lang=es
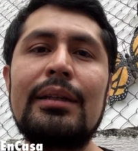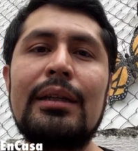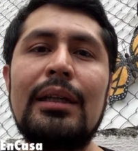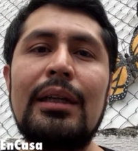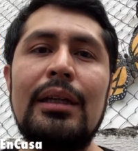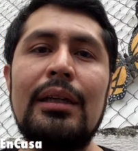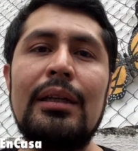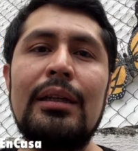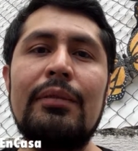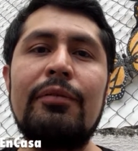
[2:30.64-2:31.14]

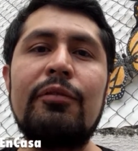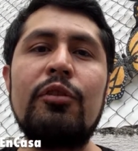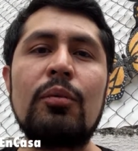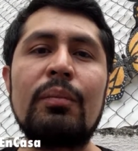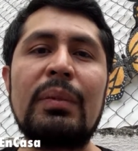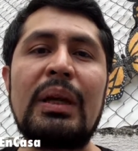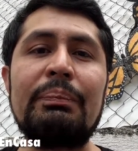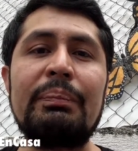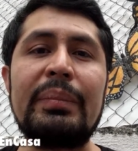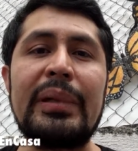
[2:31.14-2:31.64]
que
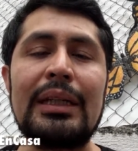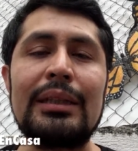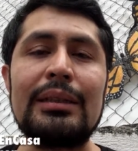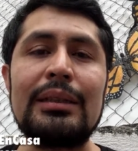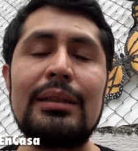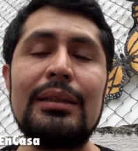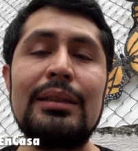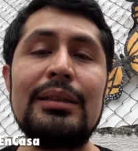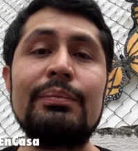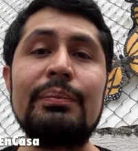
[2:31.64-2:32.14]
forman
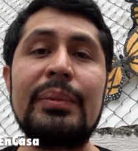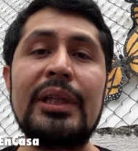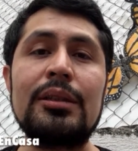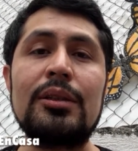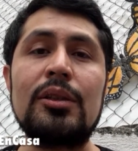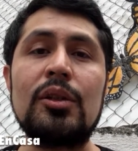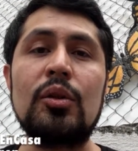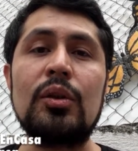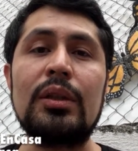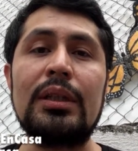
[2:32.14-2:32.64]
parte del
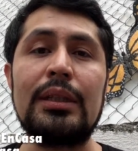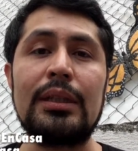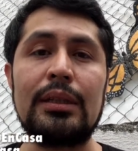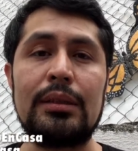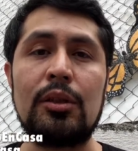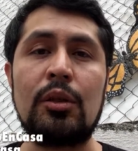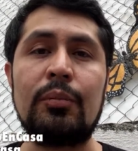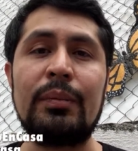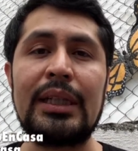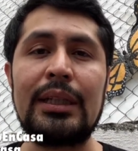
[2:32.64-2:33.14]
espectro
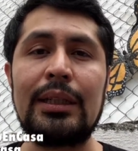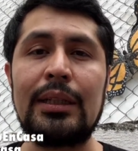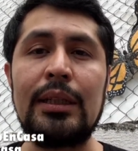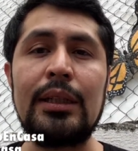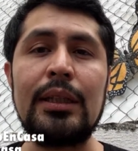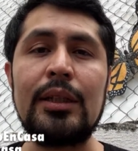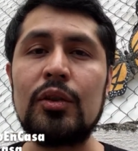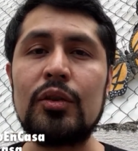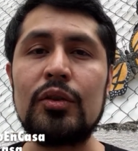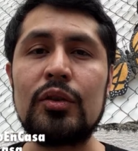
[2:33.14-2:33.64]

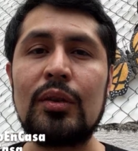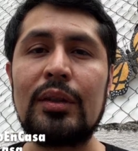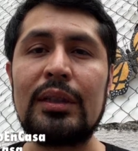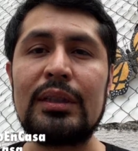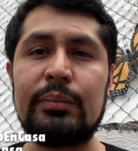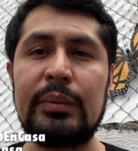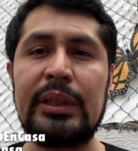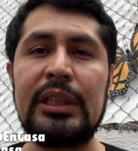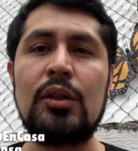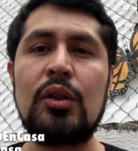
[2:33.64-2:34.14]
electromagnético son
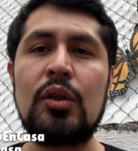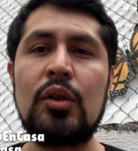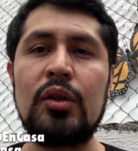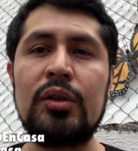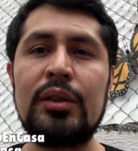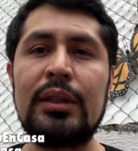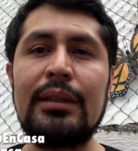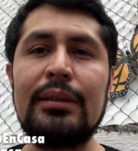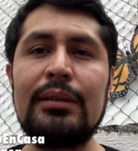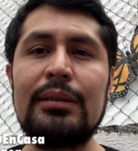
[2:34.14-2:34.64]
las
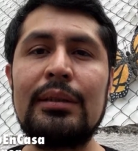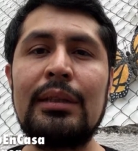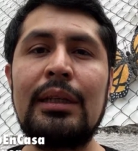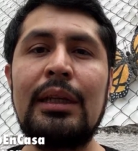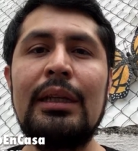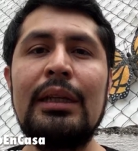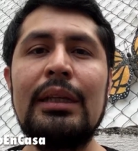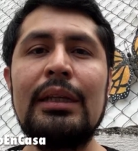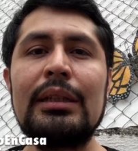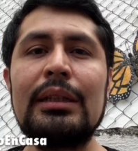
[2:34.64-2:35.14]
microondas
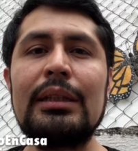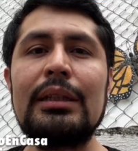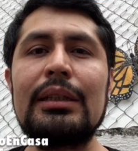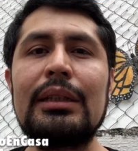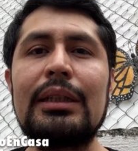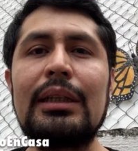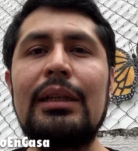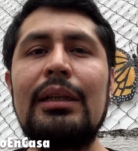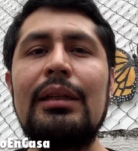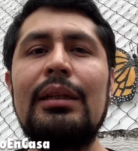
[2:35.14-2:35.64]

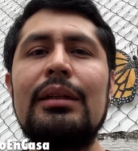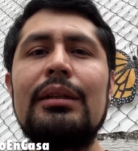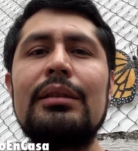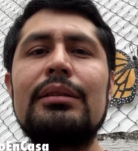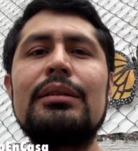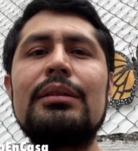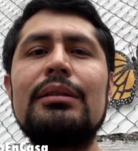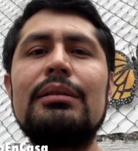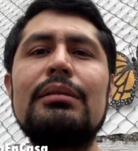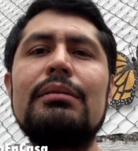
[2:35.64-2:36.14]

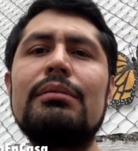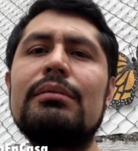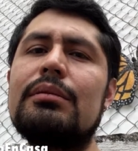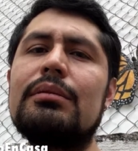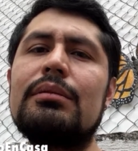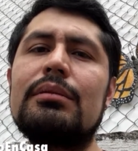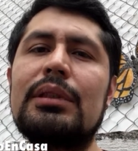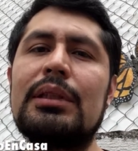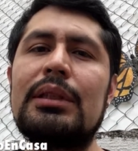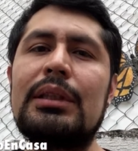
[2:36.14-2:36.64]
que
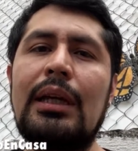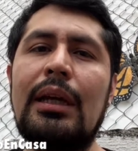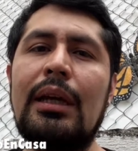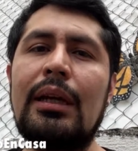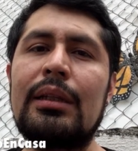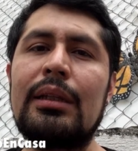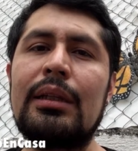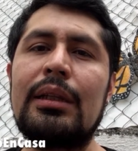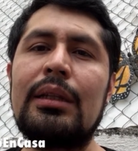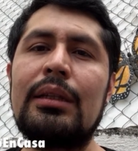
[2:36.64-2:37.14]

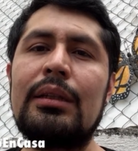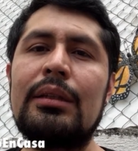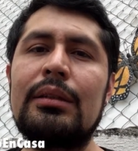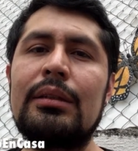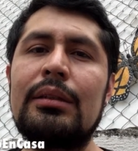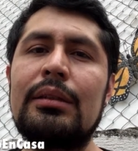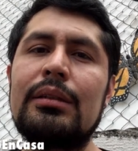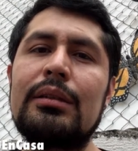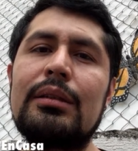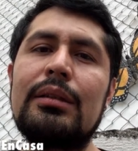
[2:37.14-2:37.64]

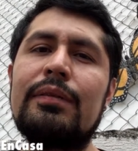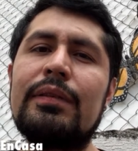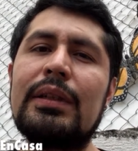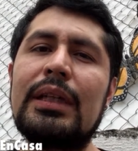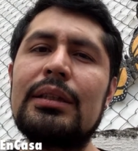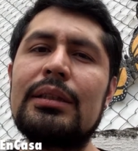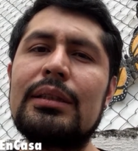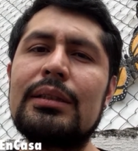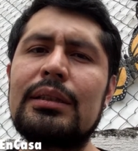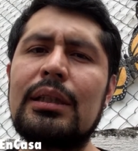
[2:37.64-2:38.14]
tienen
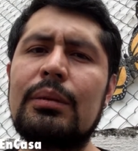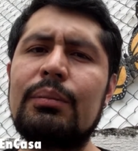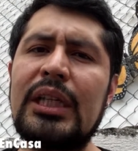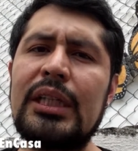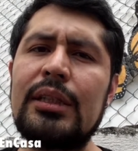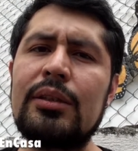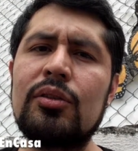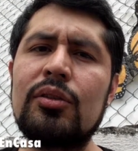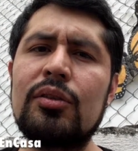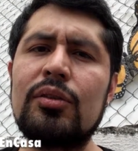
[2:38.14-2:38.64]
diferentes
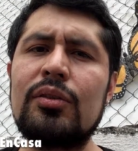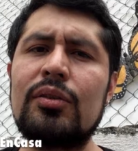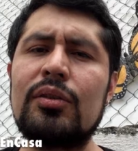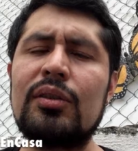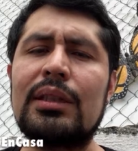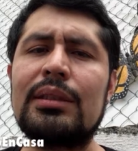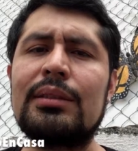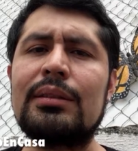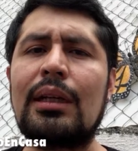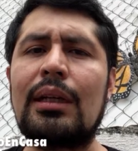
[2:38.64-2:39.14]

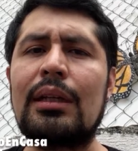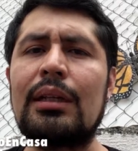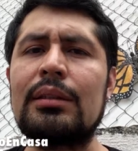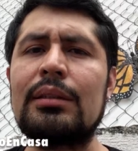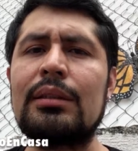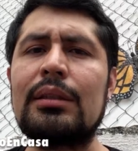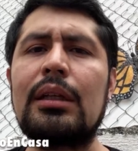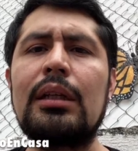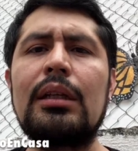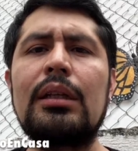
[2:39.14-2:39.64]
tamaños, están
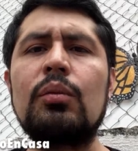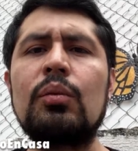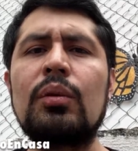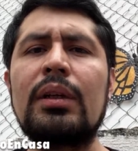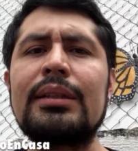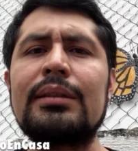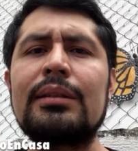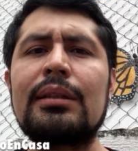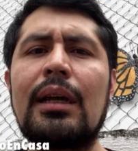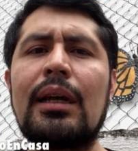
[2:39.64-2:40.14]
entre
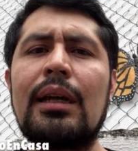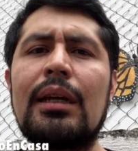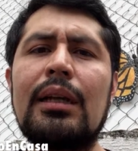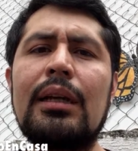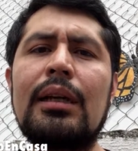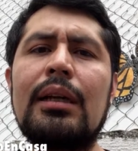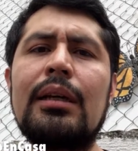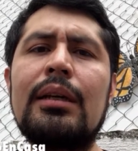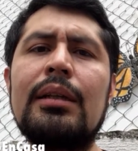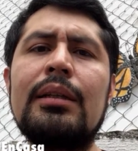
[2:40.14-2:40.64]
una
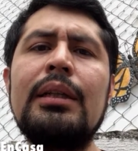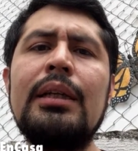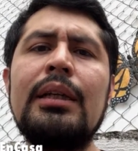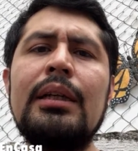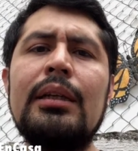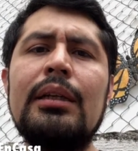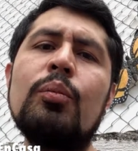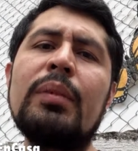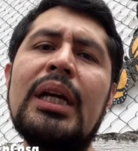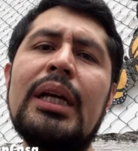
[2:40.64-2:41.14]
escala
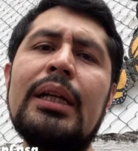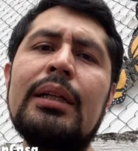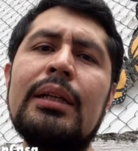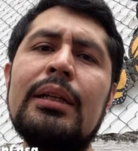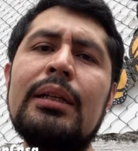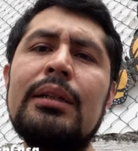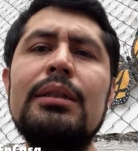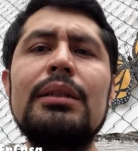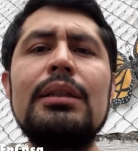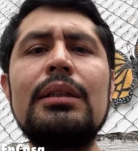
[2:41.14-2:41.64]

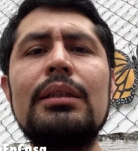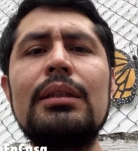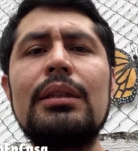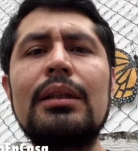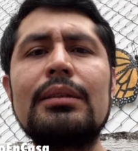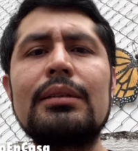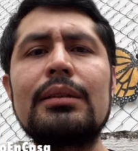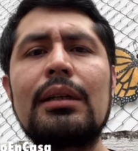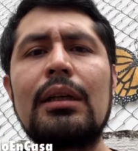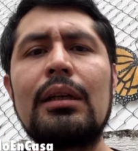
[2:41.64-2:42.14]
humana y
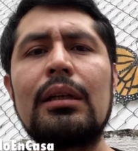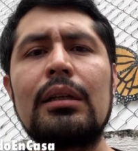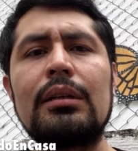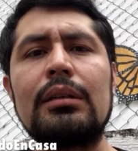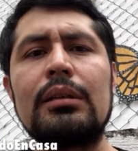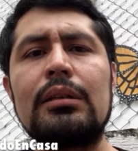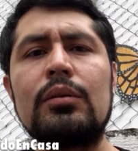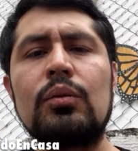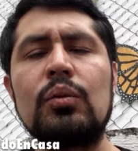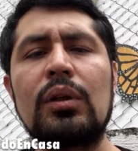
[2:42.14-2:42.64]
la escala
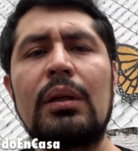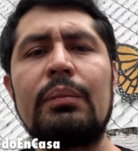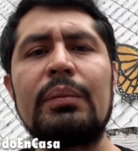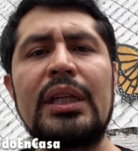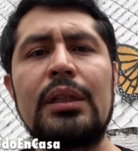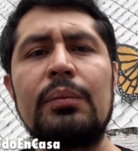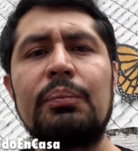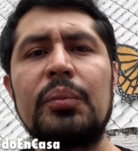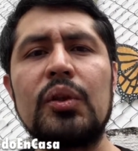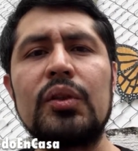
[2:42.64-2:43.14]
de una
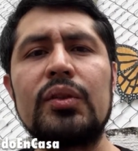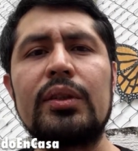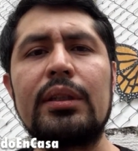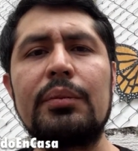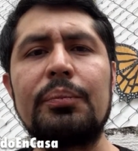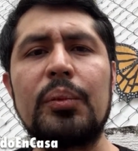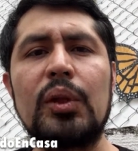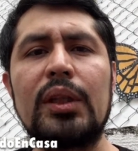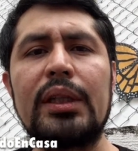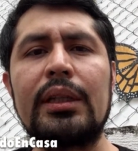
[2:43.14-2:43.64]

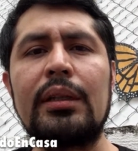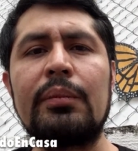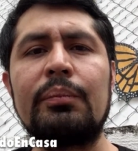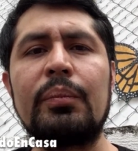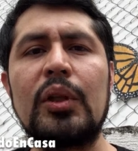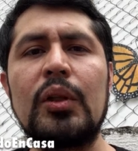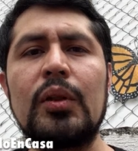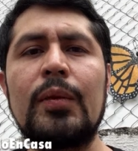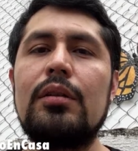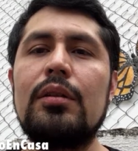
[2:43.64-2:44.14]
mariposa, por
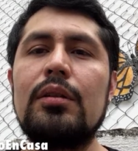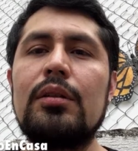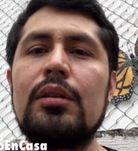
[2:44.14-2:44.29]
ejemplo.